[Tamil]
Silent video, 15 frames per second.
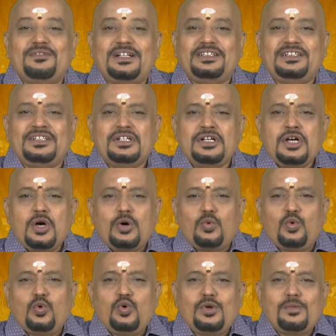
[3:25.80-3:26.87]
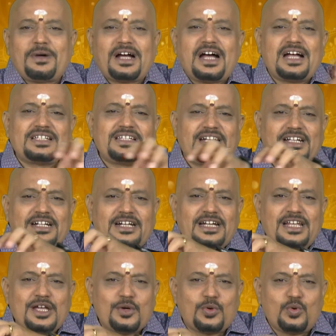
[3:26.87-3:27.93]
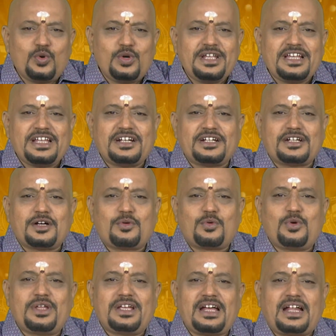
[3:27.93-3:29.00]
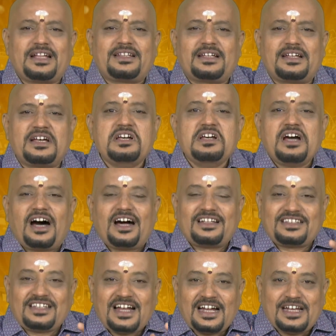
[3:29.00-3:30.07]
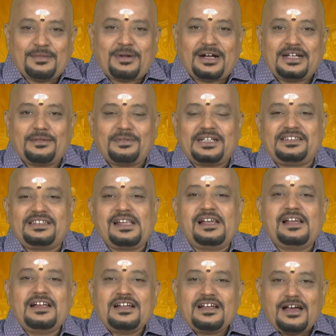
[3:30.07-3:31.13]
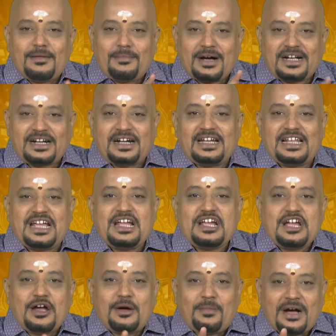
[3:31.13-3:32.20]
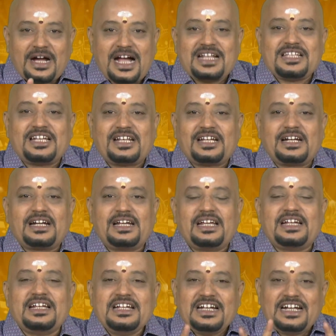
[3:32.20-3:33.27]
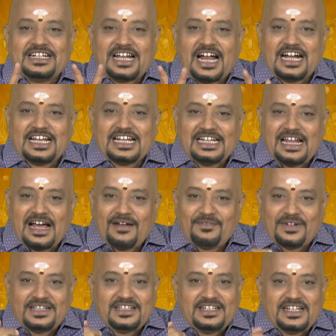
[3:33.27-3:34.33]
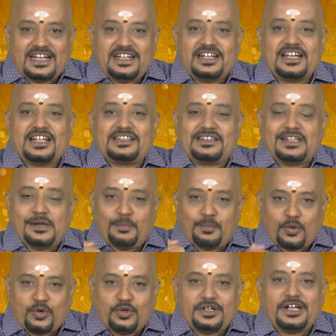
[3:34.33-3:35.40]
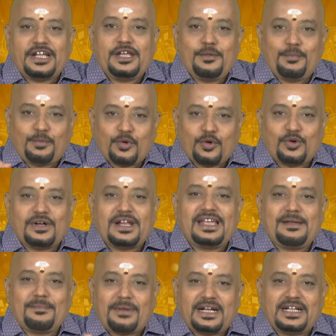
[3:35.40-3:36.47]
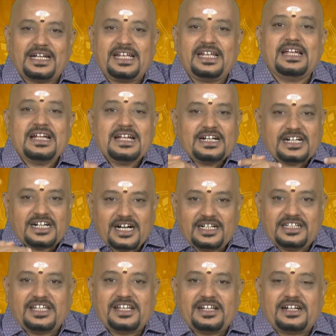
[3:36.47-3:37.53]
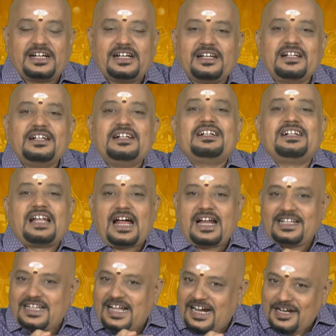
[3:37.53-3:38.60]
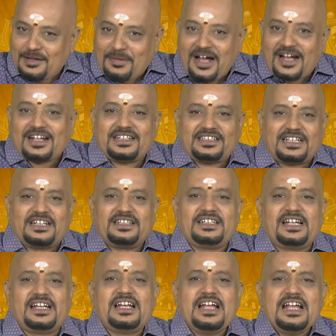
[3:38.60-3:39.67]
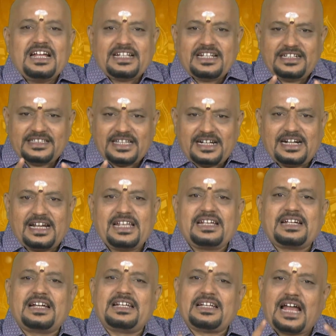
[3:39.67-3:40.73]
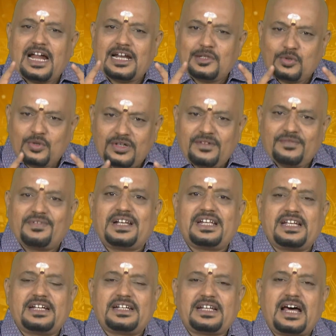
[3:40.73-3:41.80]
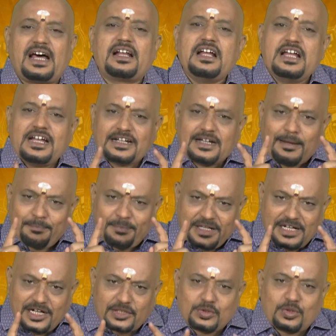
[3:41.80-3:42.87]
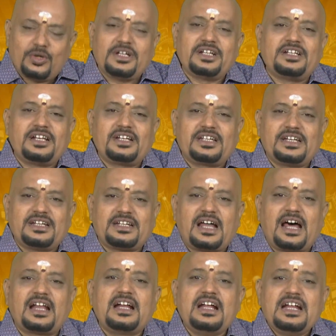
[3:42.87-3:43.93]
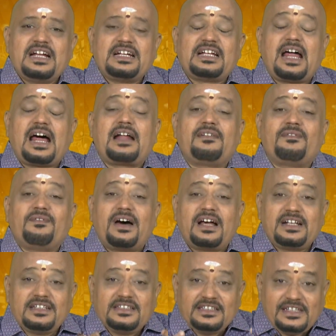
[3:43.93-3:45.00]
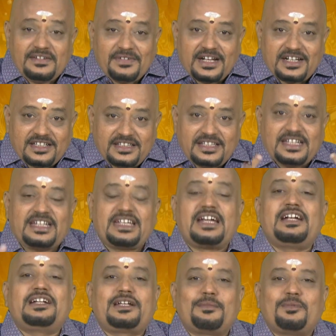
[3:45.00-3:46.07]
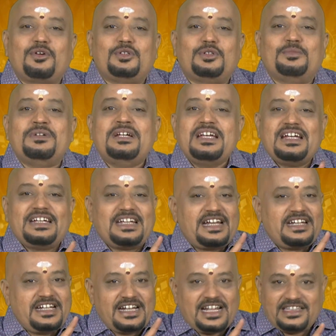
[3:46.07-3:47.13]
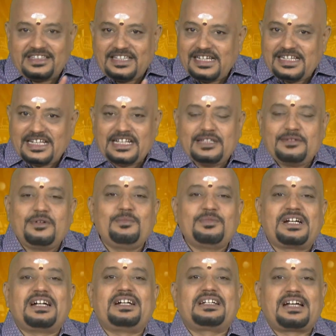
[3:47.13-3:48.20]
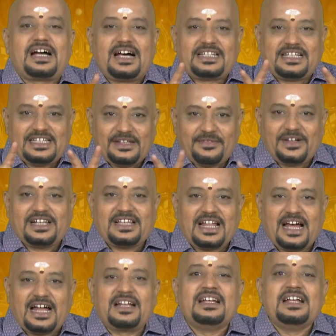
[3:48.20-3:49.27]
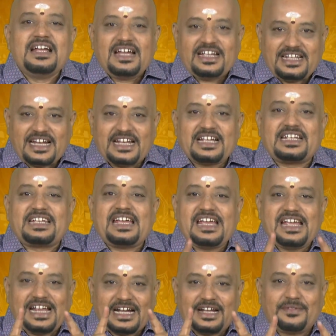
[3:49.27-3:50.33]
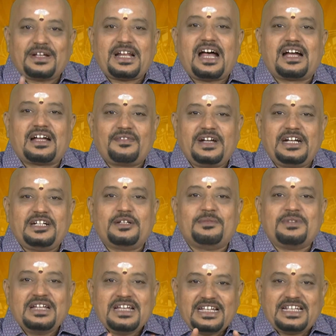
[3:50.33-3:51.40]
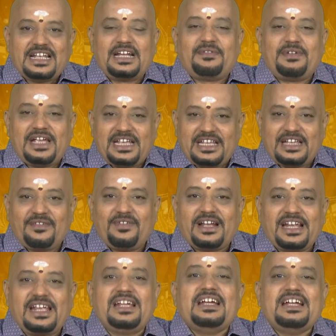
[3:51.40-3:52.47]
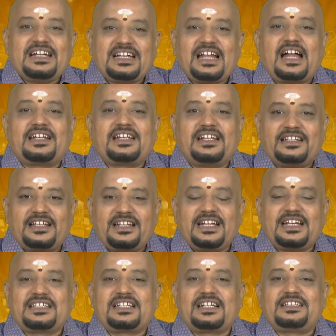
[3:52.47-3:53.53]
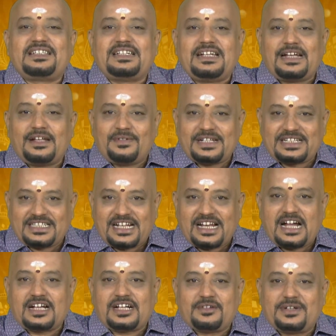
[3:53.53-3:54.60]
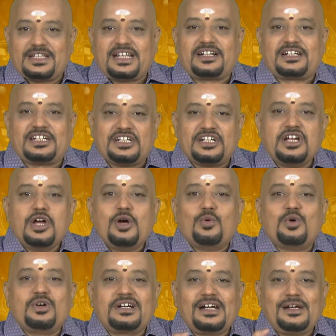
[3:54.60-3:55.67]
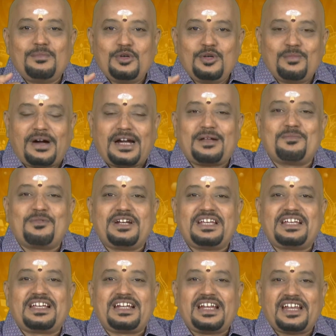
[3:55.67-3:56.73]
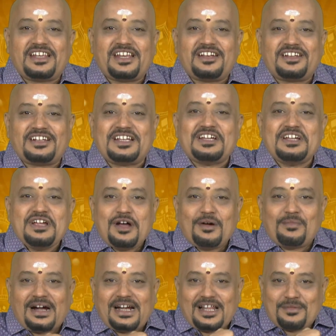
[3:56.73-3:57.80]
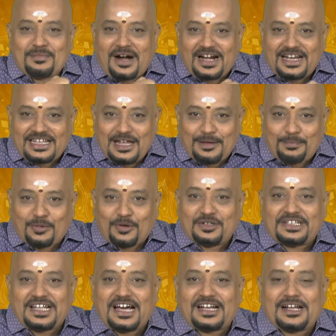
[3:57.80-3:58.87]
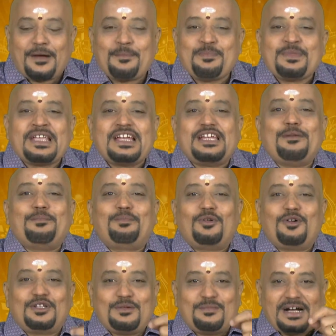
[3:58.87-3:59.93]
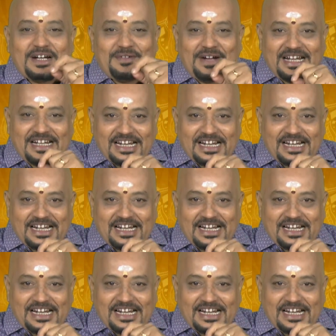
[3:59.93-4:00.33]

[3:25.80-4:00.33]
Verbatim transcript: வந்து ஊர் மகாஜனங்களே கூடியிருக்கக்கூடிய அந்த அர்த்தானி மண்டபத்தில் மக்களே மகாஜனங்களே நாளெல்லாம் வந்து என்னிடத்தில் பொன்னை பொருளை மண்ணை கேட்டீர்கள் நான் தானமாக தந்தேன் இந்த இளைஞன் நாள்தோறும் வருகின்றார் கம்பீரத்தோடு நிற்கின்றார் நான் வருந்தி வருந்தி கேட்டபோதும் என்னிடத்தில் எதுவும் கேட்காத இவர்தான் எனக்கே கணவராக வேண்டும் எனவே இவரை நான் இந்த தேசத்து இளவரசராக்குவதற்கு உங்கள் முன் மனம் முடிக்கிறேன் என்று மலர் மாலையை போட்டாராம் இப்போது பகவான்